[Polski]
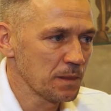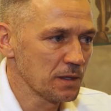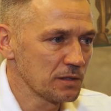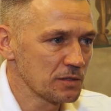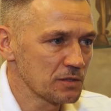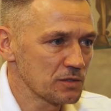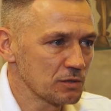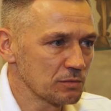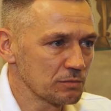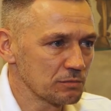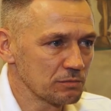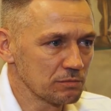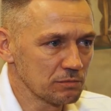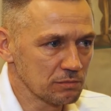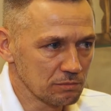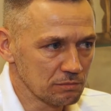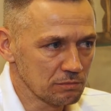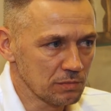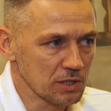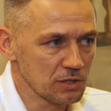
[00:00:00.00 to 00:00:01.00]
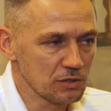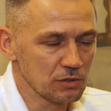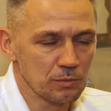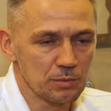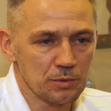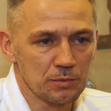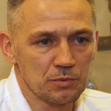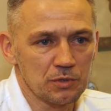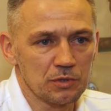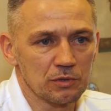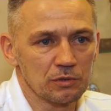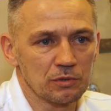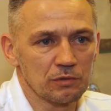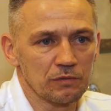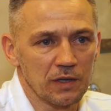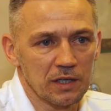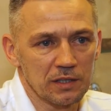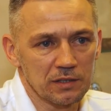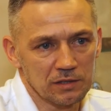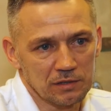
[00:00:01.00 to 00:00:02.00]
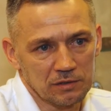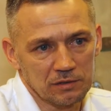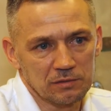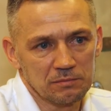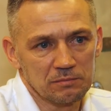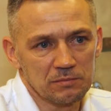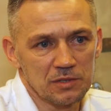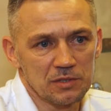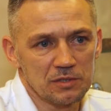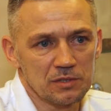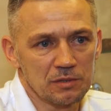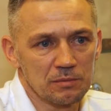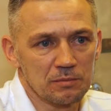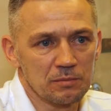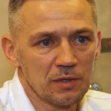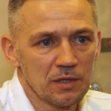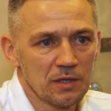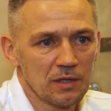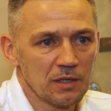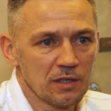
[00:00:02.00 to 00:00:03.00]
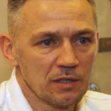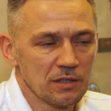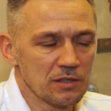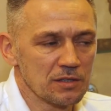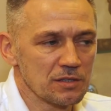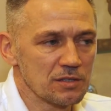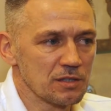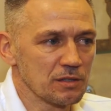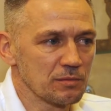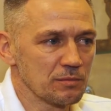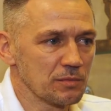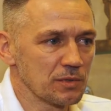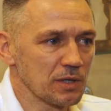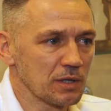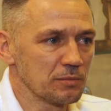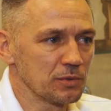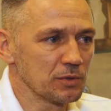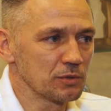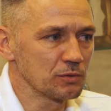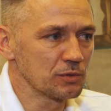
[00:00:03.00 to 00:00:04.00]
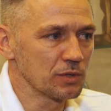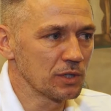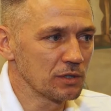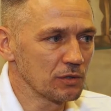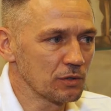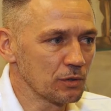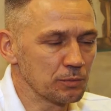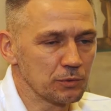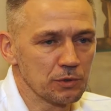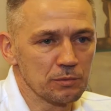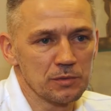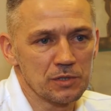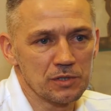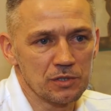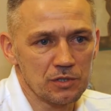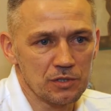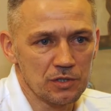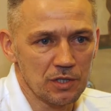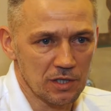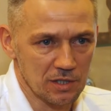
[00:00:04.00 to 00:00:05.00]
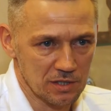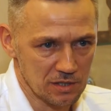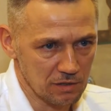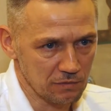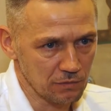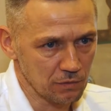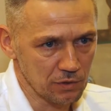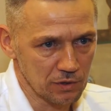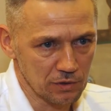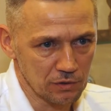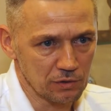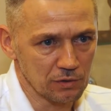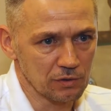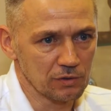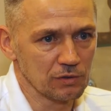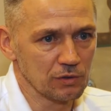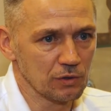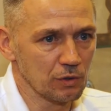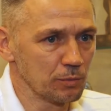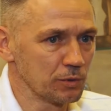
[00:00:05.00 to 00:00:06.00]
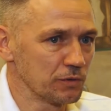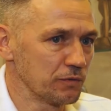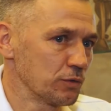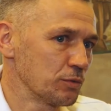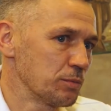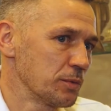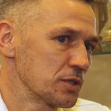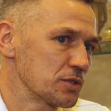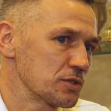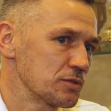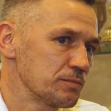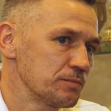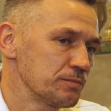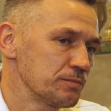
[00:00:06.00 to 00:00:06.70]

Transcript: E, są bardzo dobrze przygotowani. Jestem, jestem jakby tutaj optymistycznie nastawiony do, do obydwu meczów.